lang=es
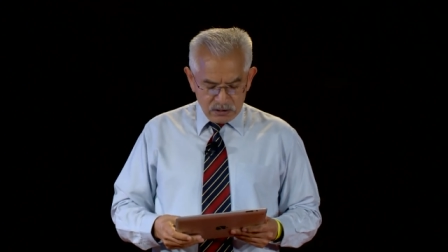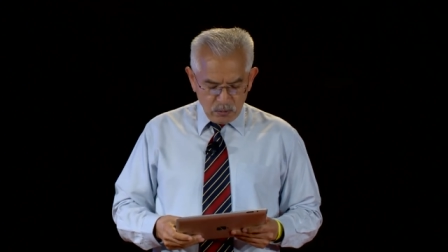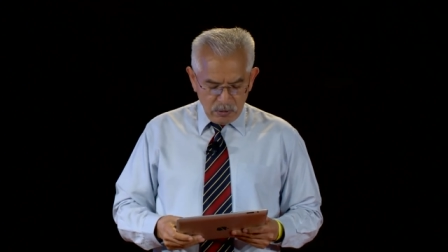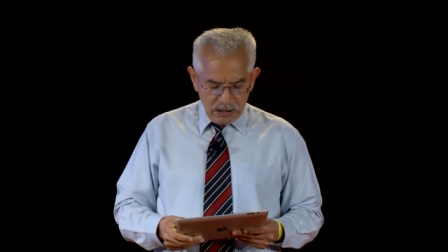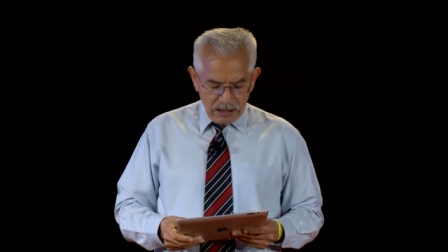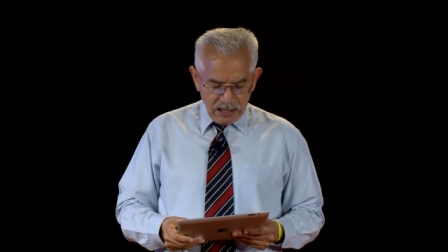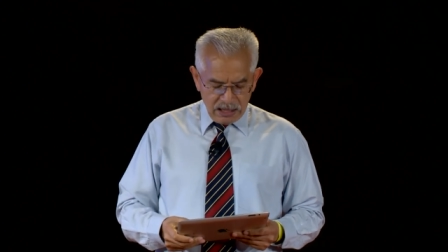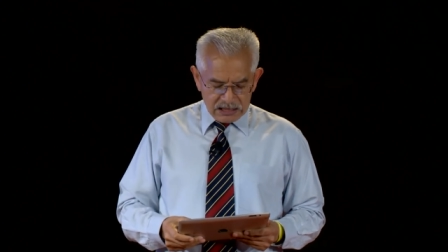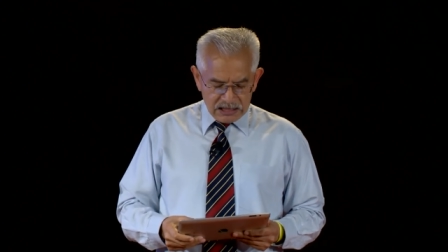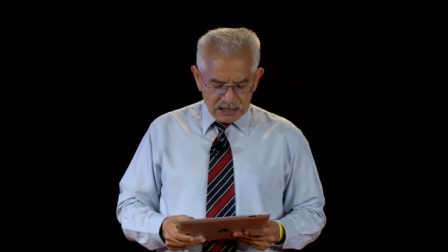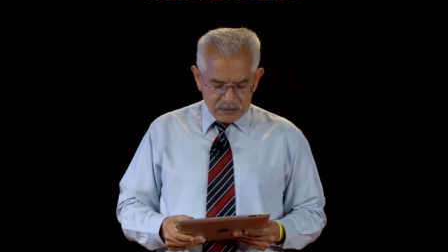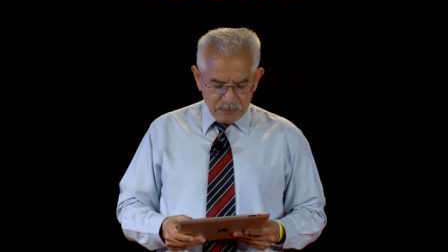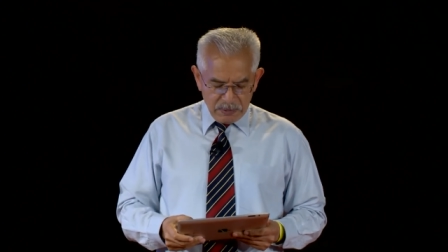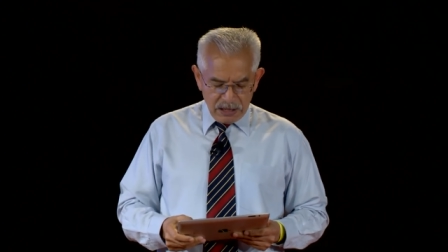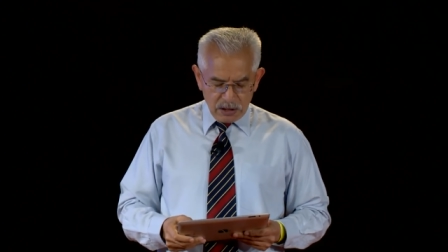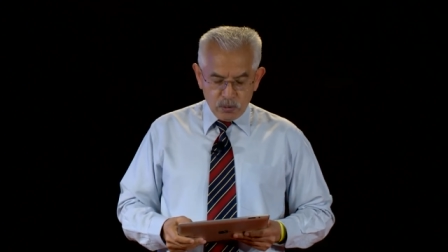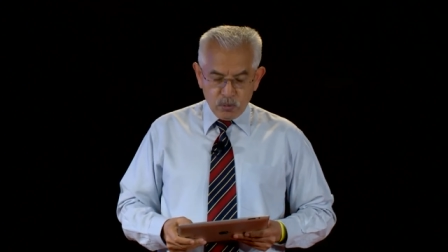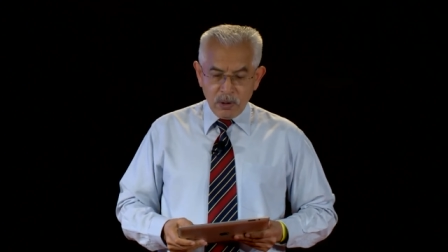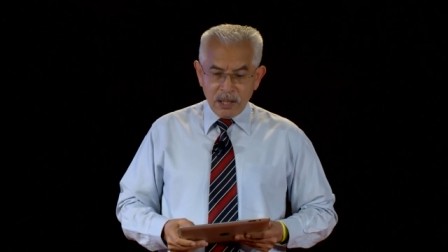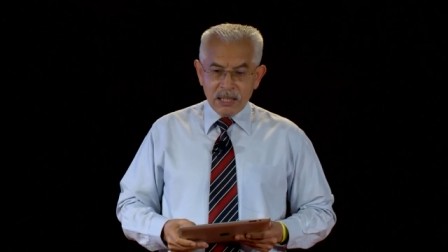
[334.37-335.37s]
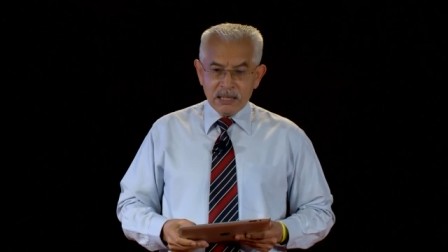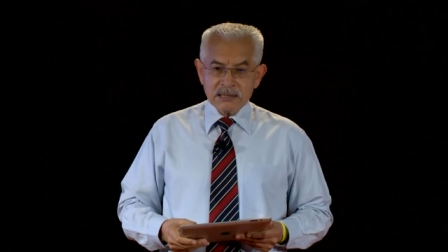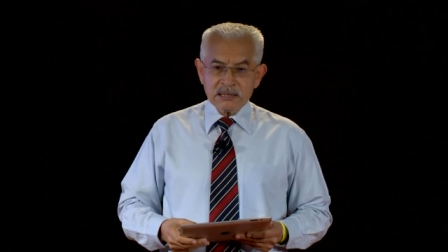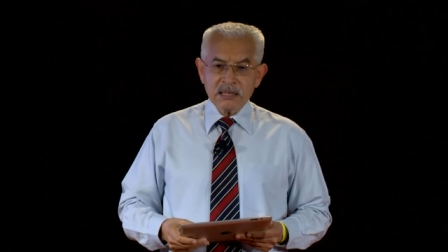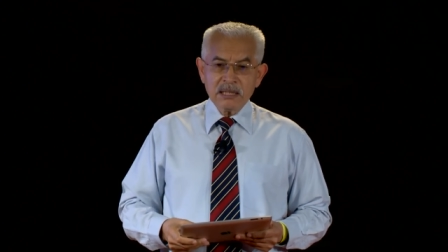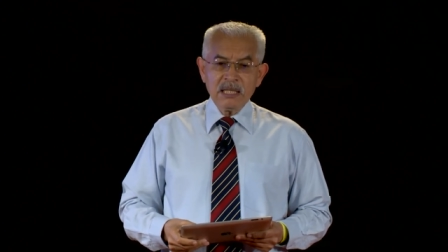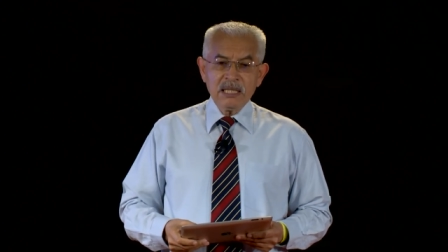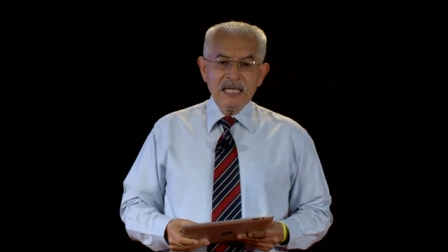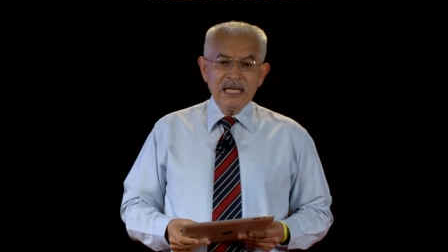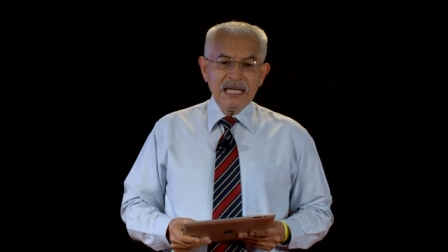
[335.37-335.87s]
cualidades
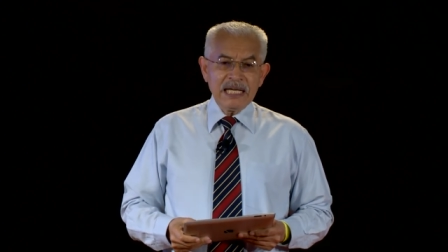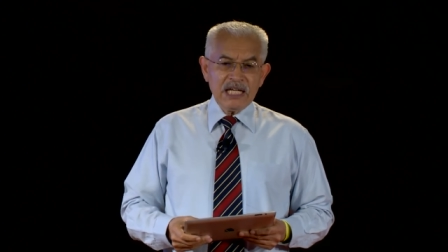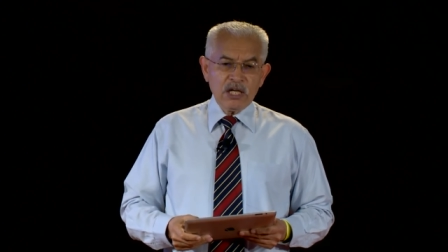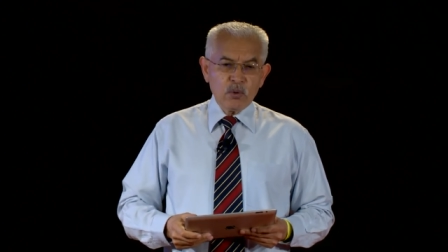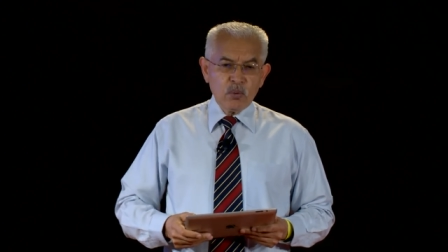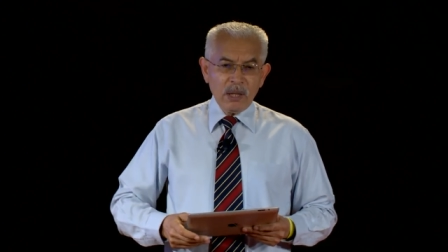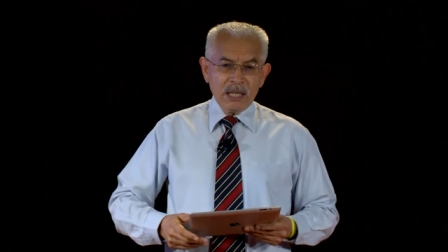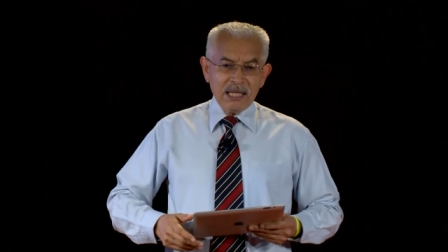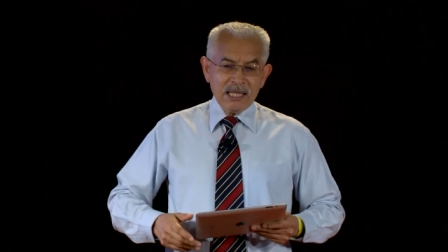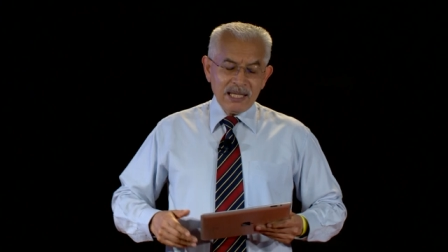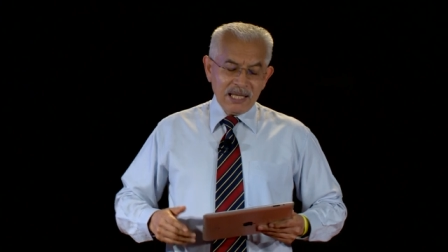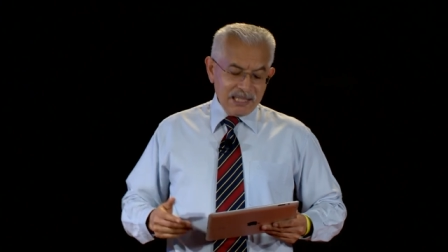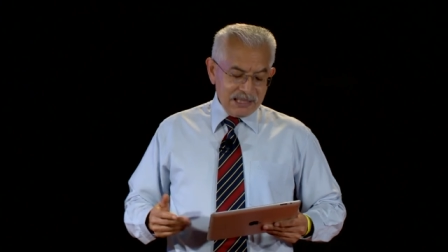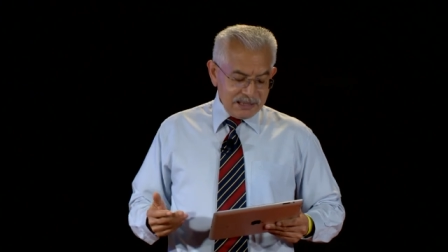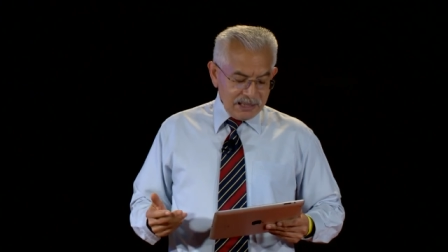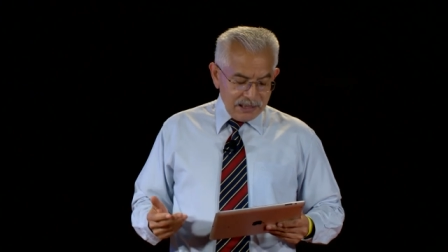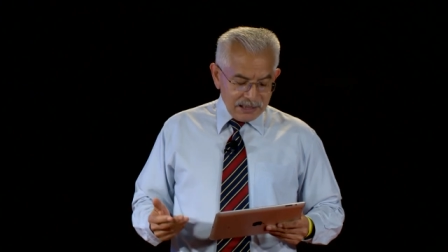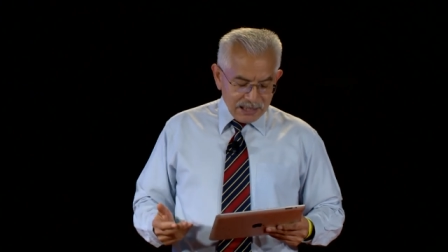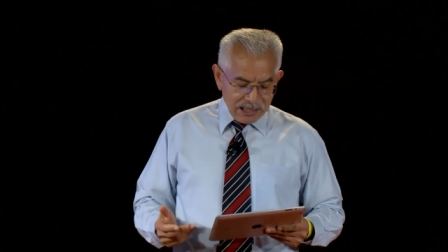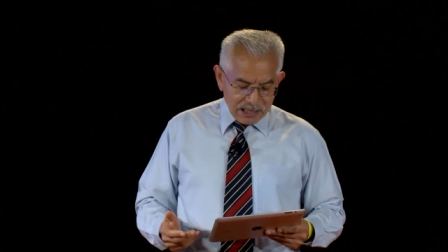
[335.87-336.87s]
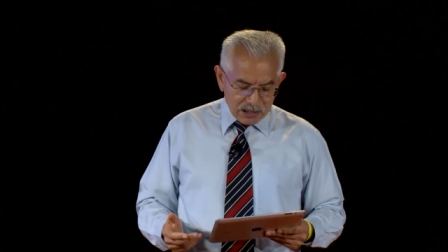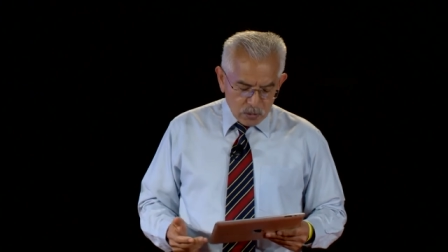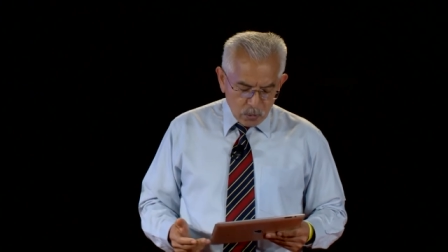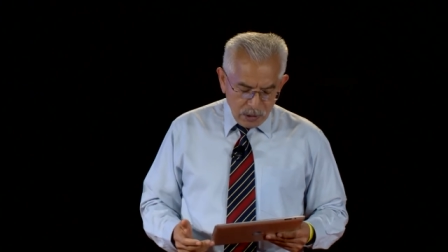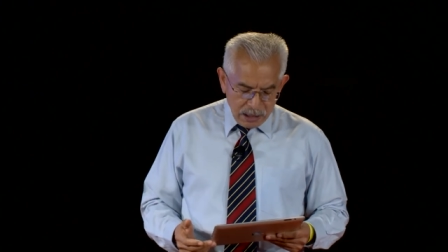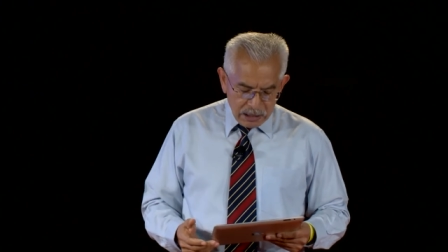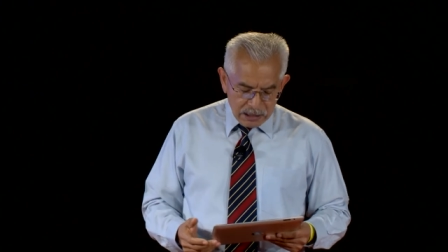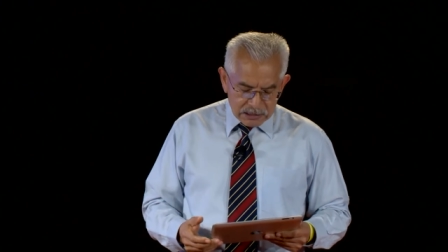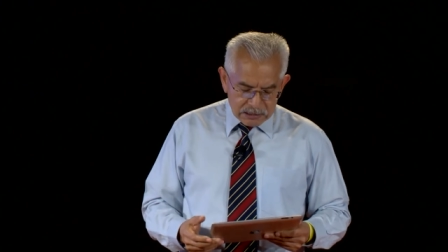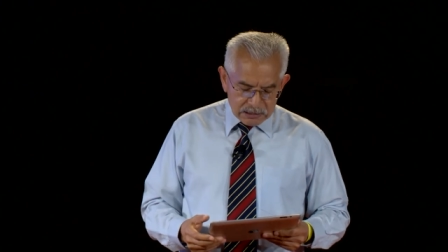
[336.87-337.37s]
espirituales y cualidades
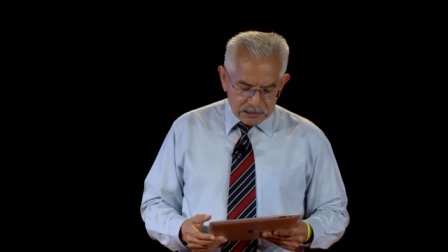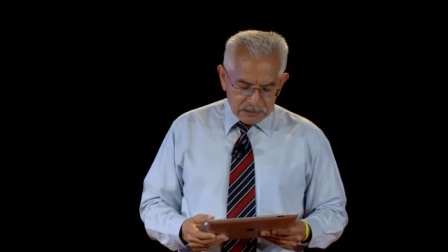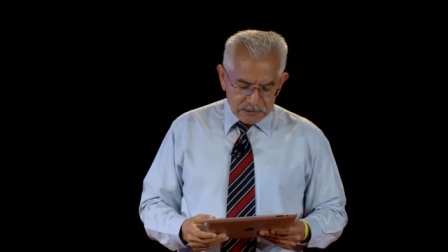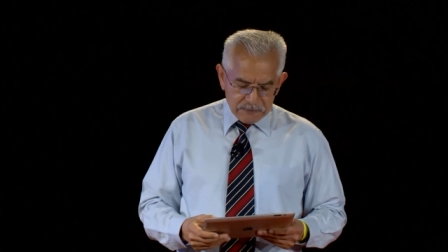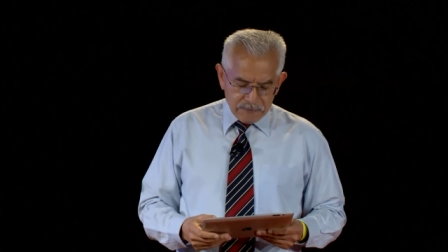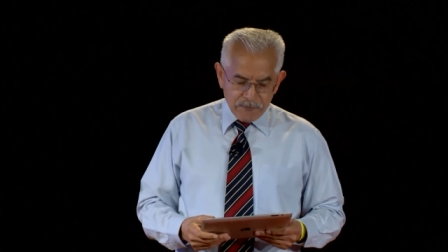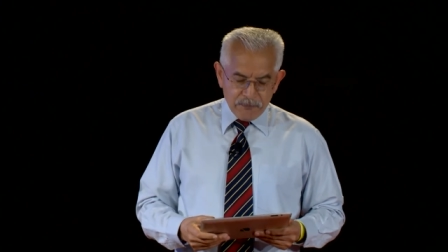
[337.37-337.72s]
intelectuales.